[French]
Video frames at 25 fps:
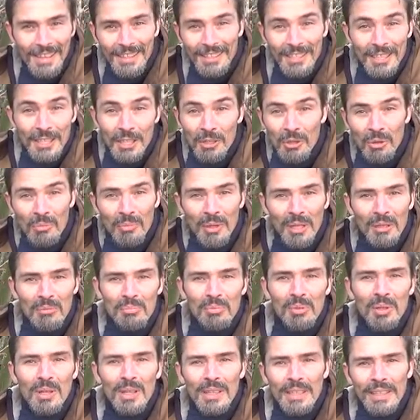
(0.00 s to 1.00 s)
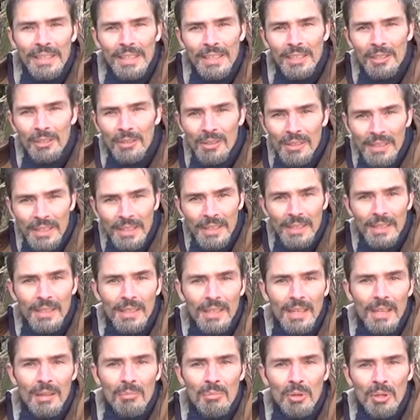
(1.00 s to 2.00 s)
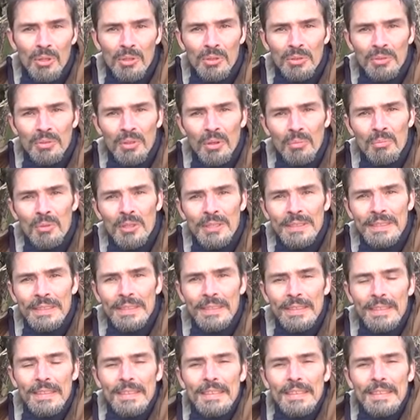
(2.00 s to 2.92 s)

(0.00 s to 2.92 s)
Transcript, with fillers: un kilomètre pour aller récolter un, un bol de framboises.